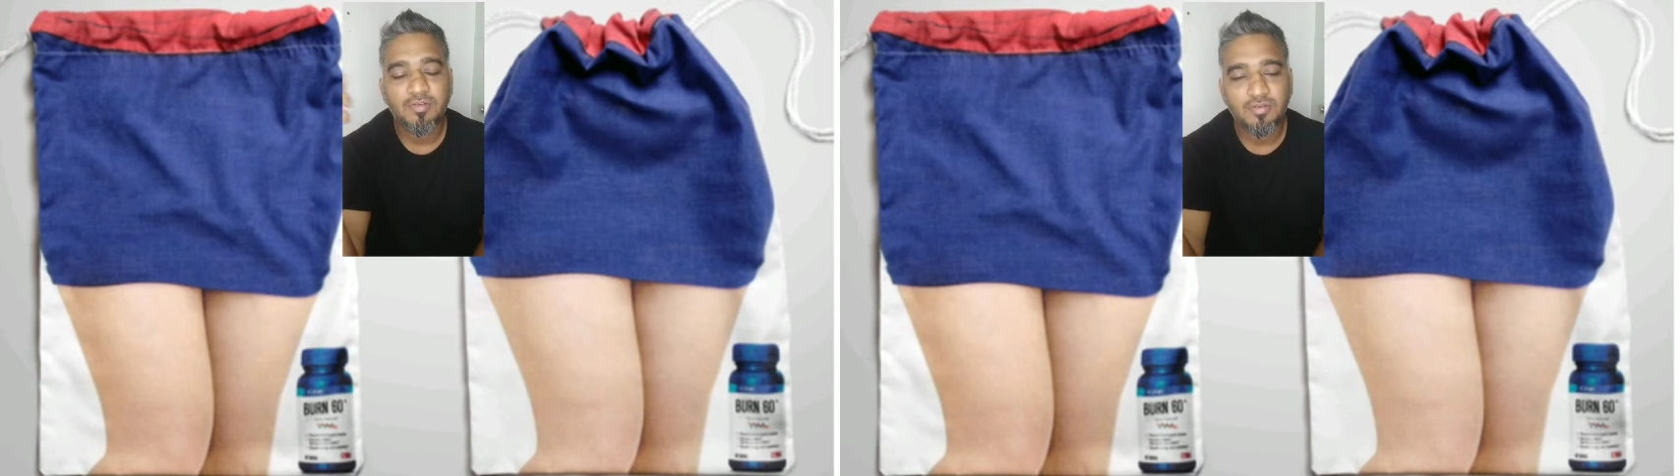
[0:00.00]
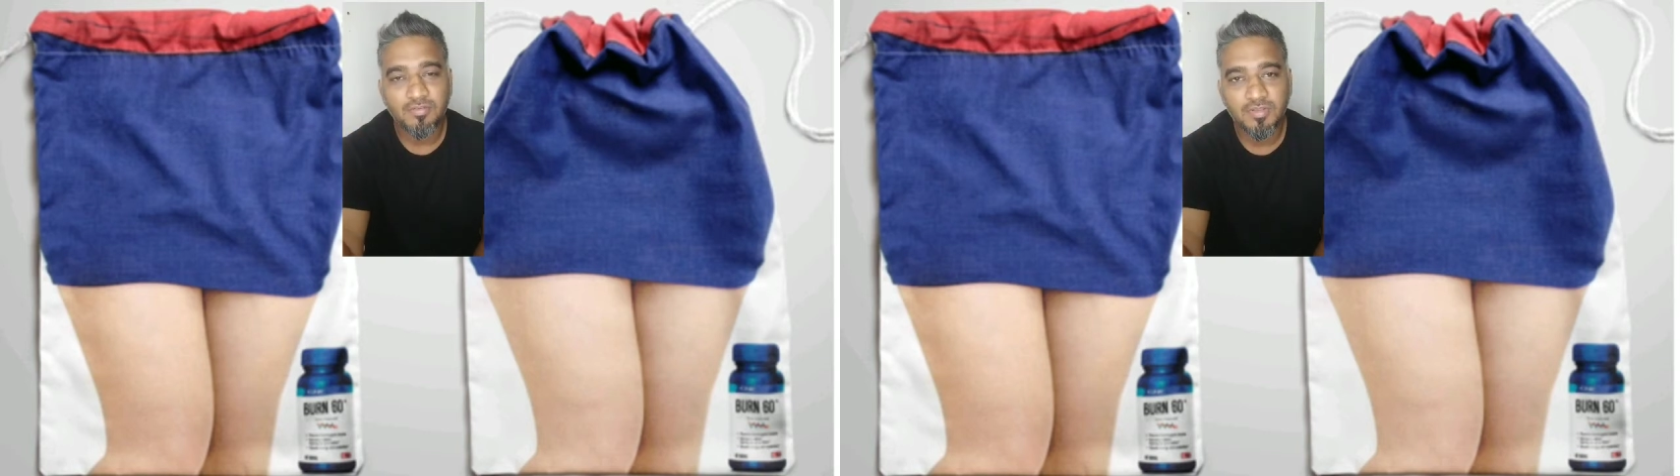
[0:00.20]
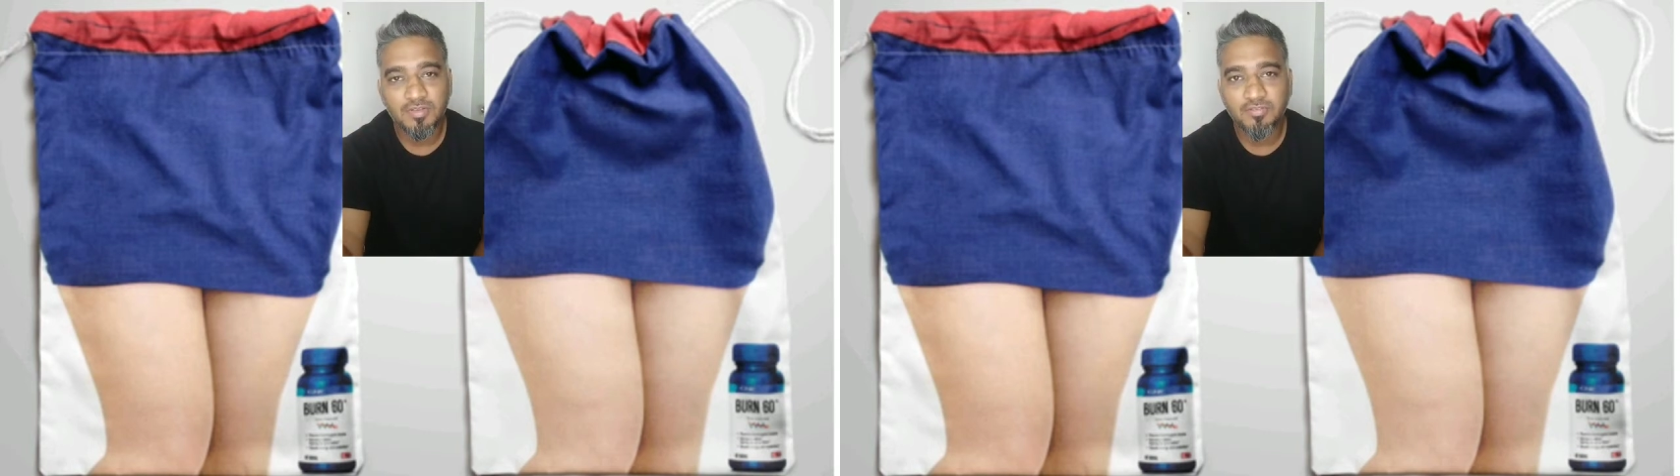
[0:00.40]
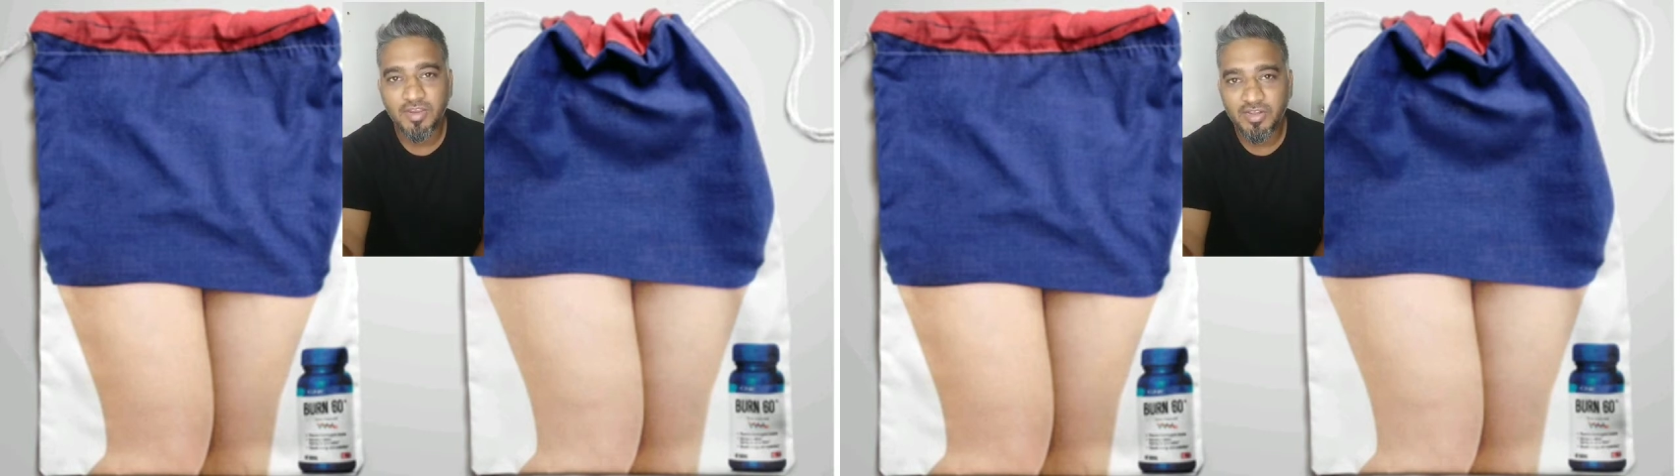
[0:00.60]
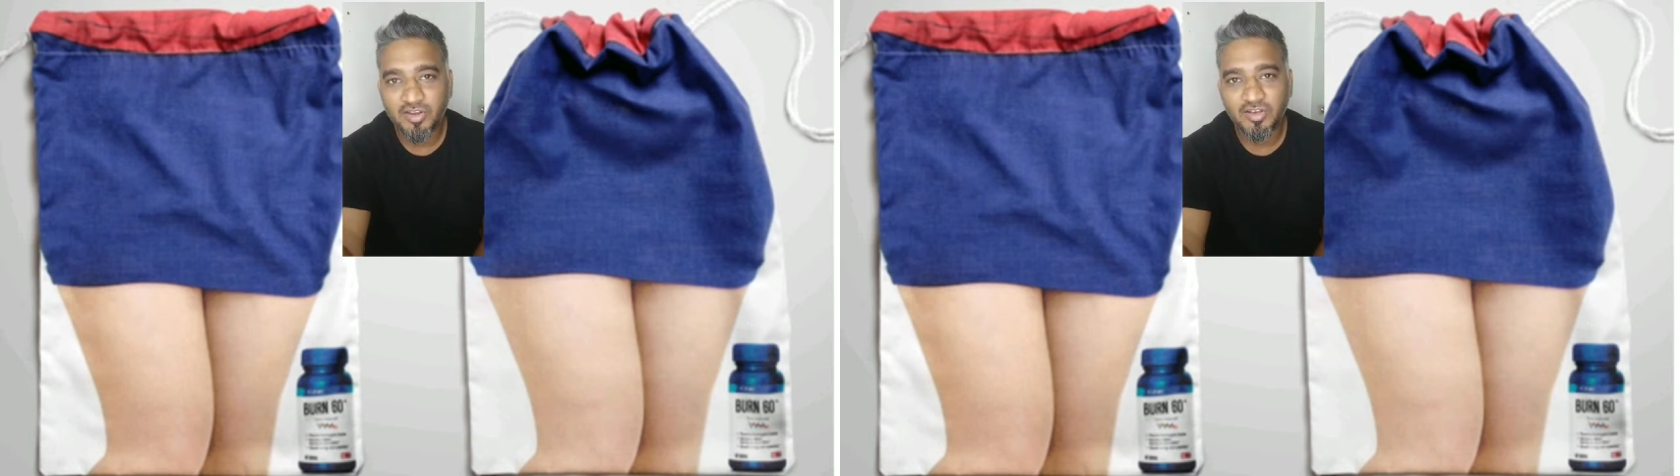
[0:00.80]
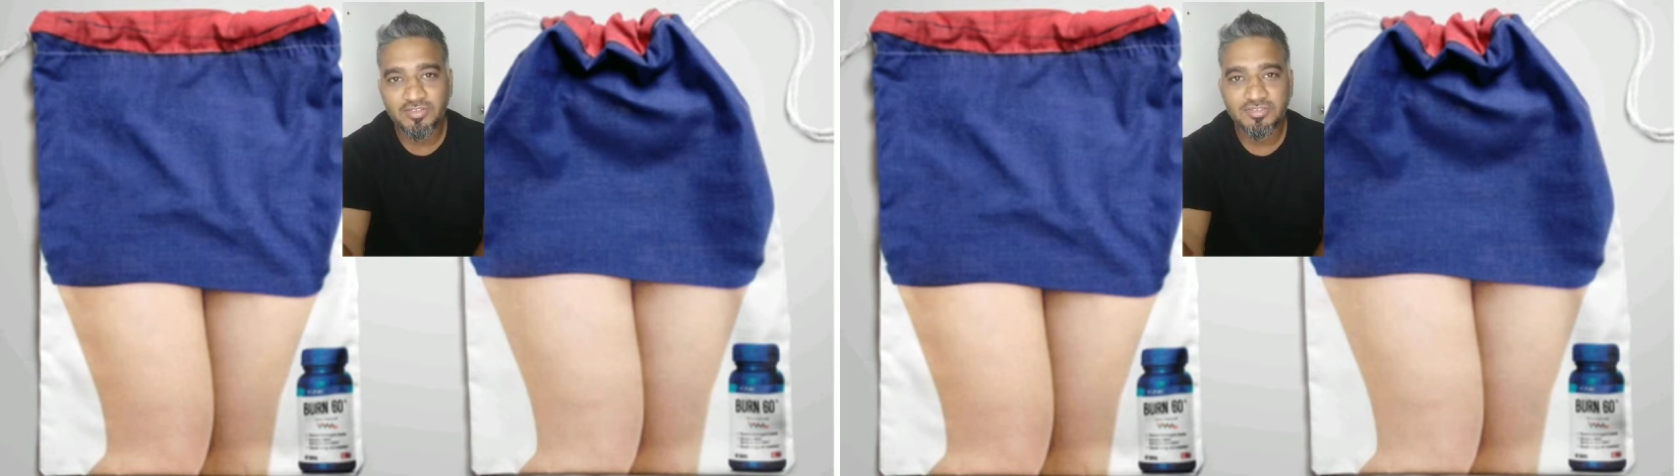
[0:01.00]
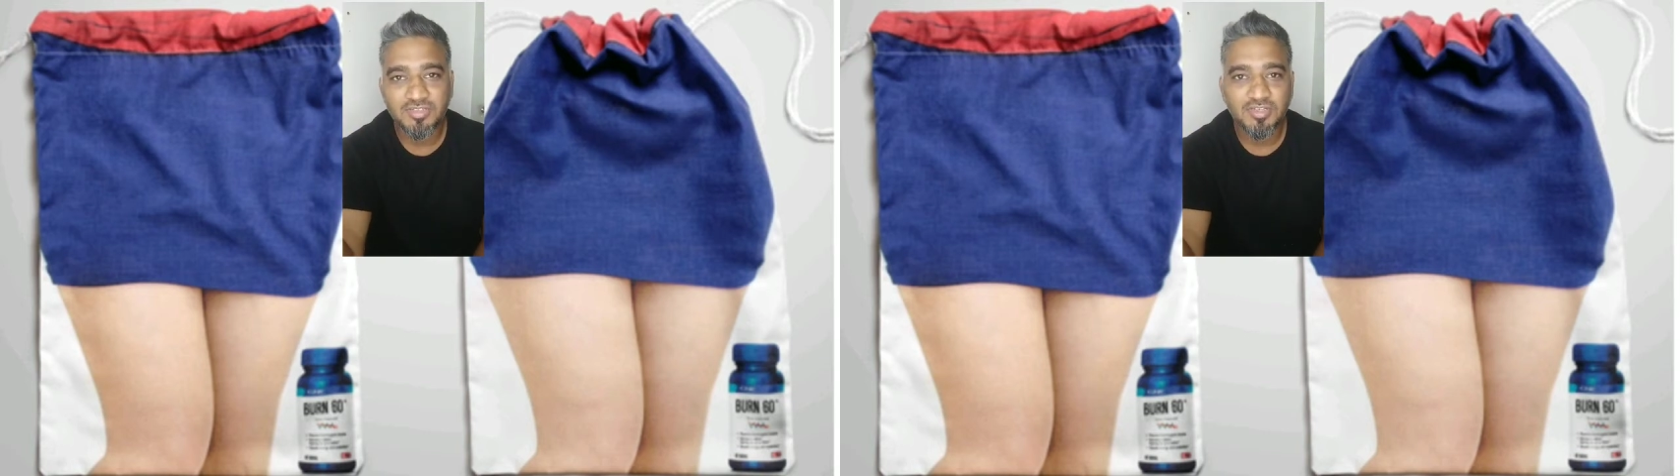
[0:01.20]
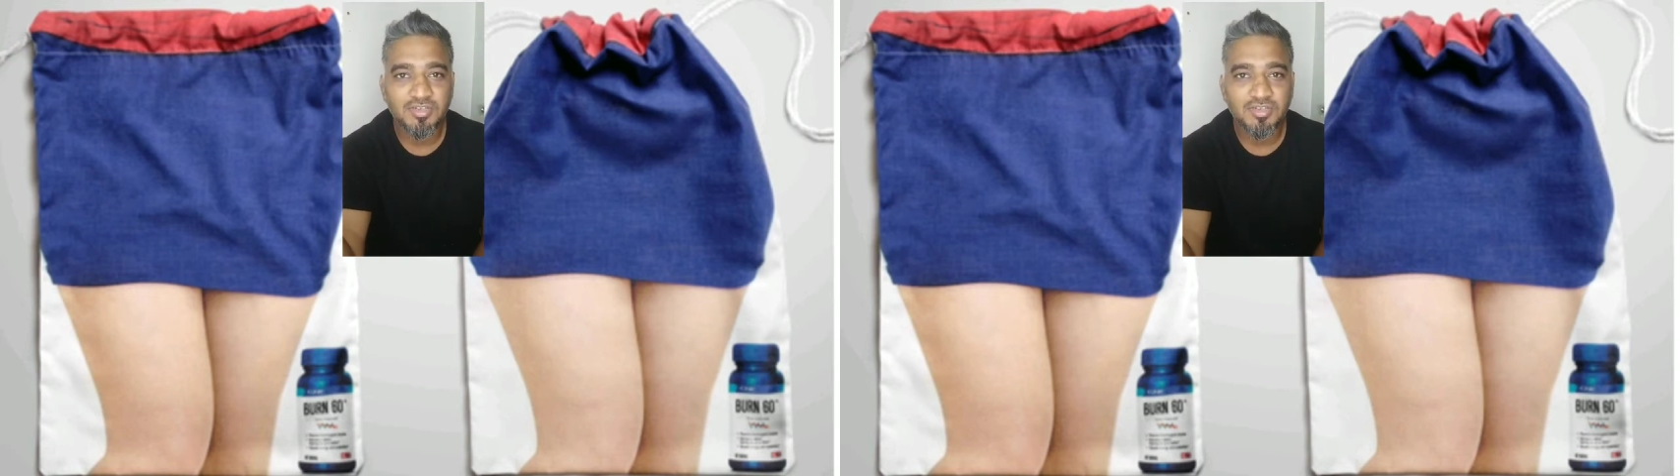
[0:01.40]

அவங்க வந்து வெயிட் லாஸு